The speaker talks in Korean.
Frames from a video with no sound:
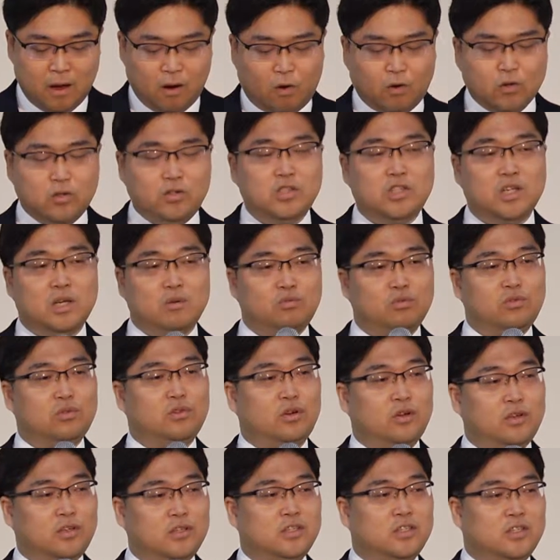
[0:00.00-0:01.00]

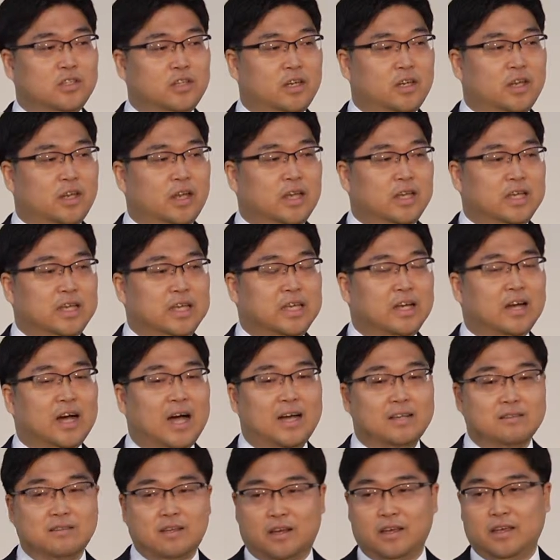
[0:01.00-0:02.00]
언제부터인지 이
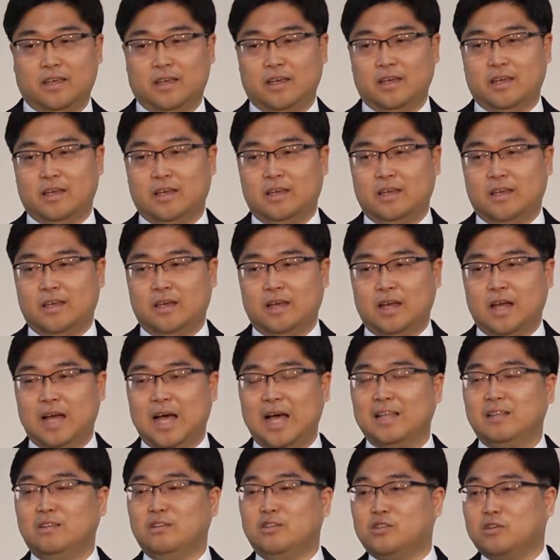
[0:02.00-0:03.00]
가사에
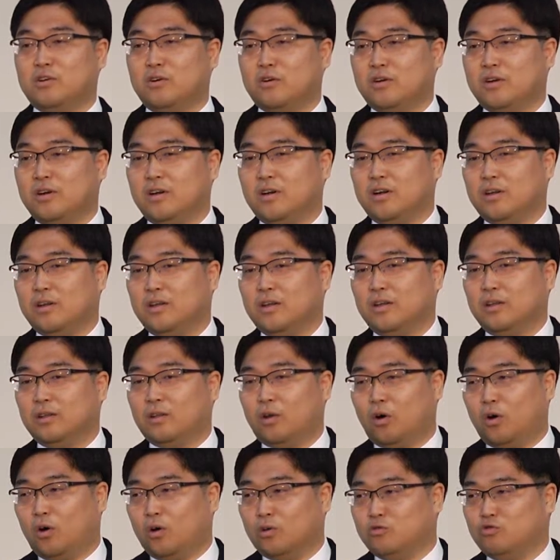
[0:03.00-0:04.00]
한 절을
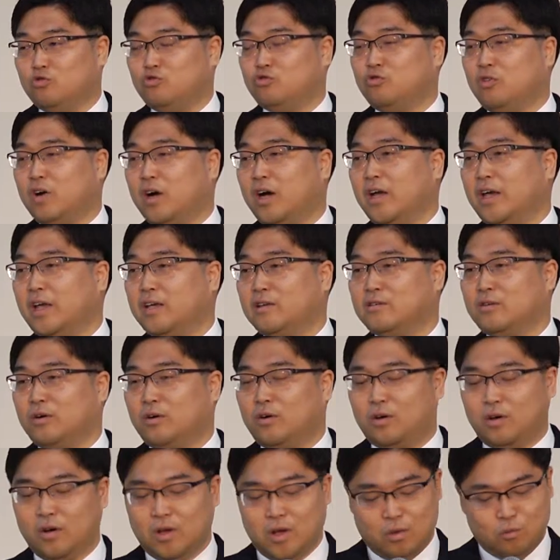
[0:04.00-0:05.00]
더
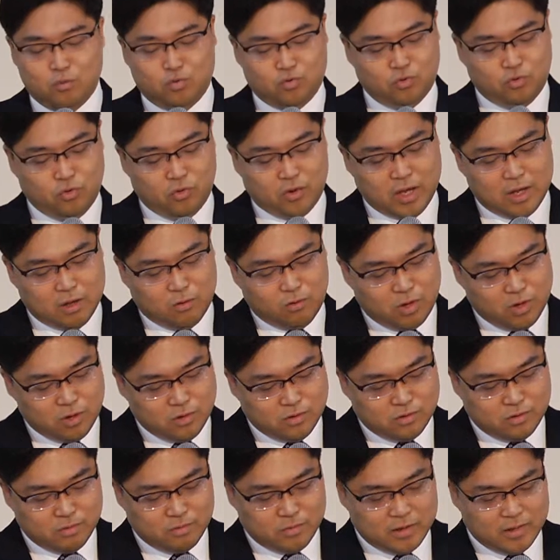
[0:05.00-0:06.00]
추가해서 부르게
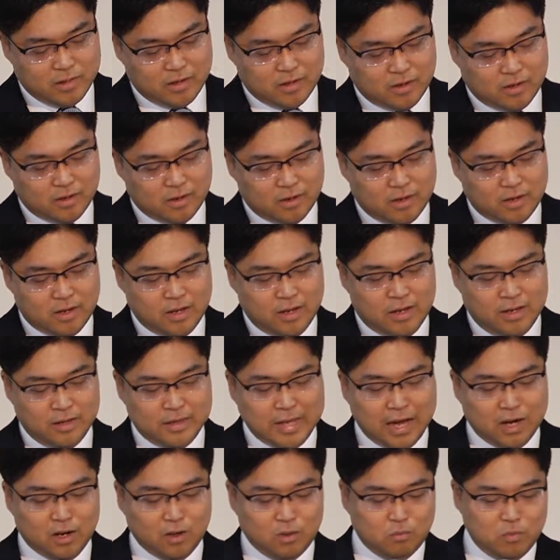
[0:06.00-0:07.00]
되었습니다.
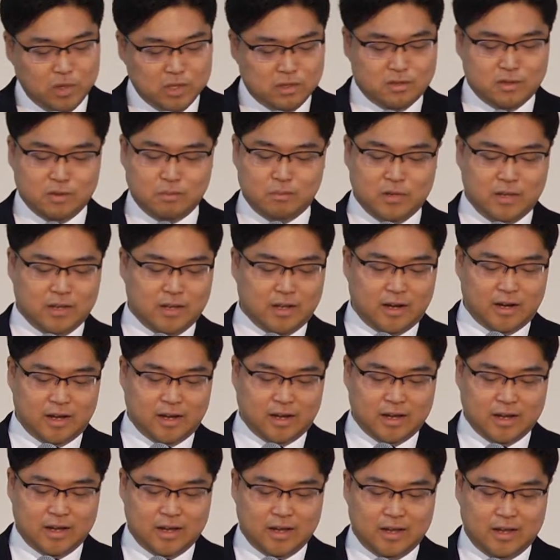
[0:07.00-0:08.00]
나는
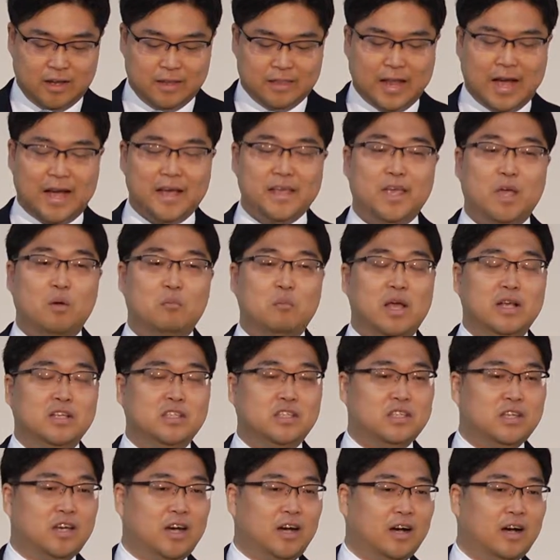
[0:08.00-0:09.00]
믿습니다. 나의
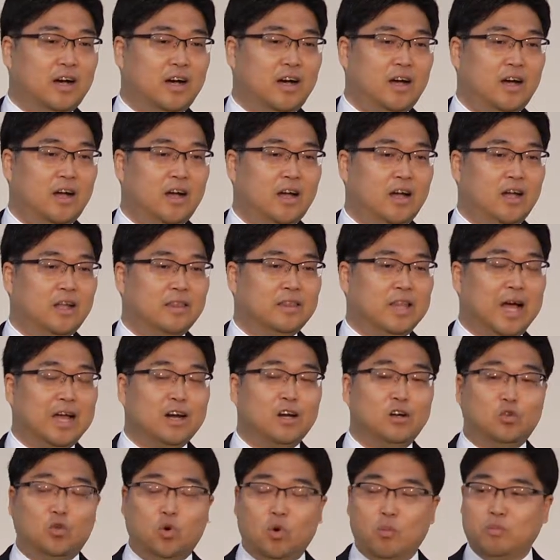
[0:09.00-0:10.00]
메시아가
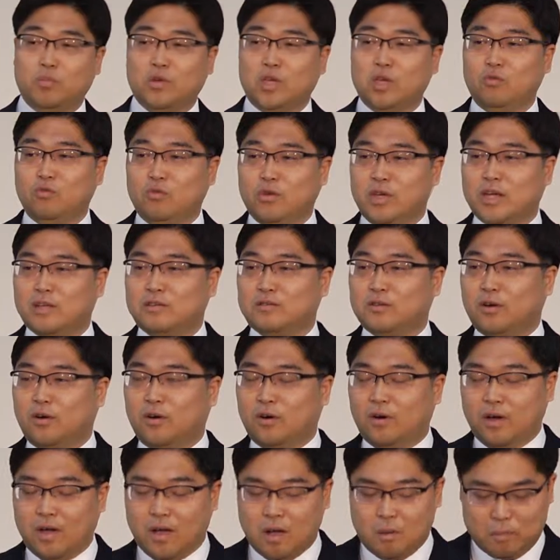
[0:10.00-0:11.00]
나를 돕기
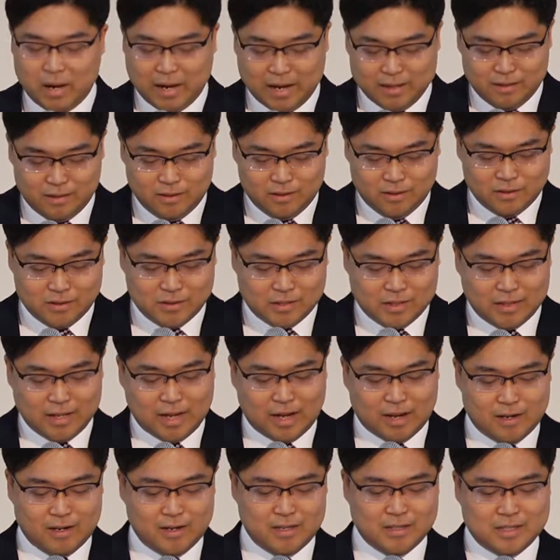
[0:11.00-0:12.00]
위해서 반드시
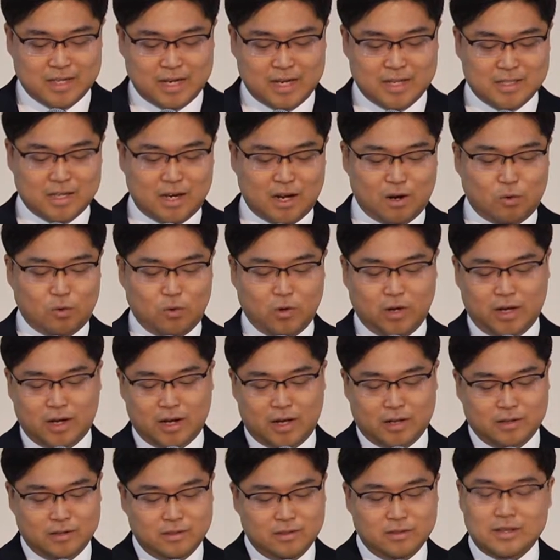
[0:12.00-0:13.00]
나를
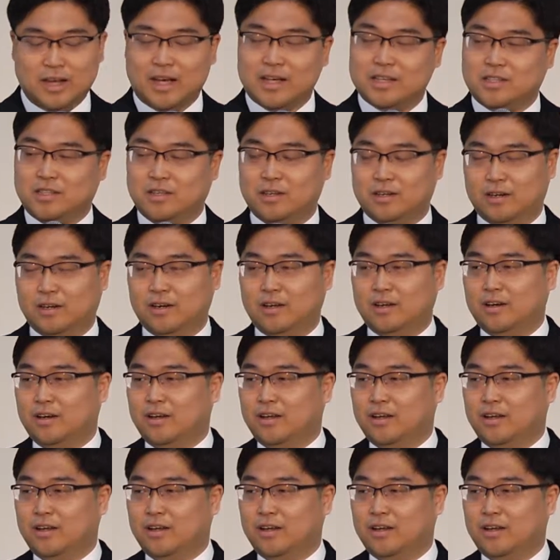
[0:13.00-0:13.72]
찾아오리라는 사실을.